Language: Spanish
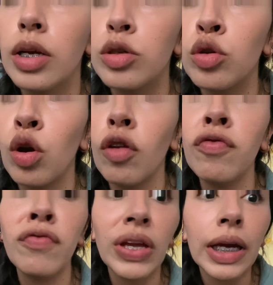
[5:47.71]
Solo
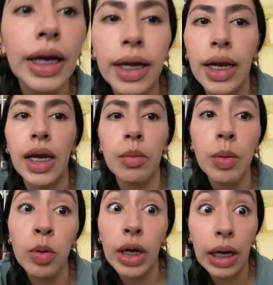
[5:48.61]
finge quererme
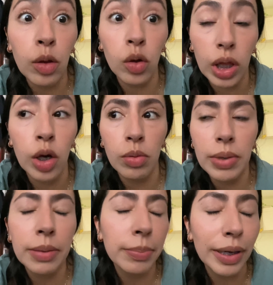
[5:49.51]
porque le doy de
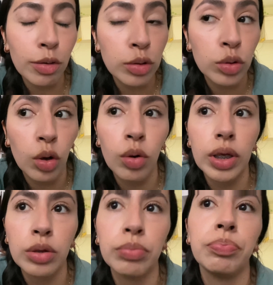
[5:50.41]
comer, pero solo eso.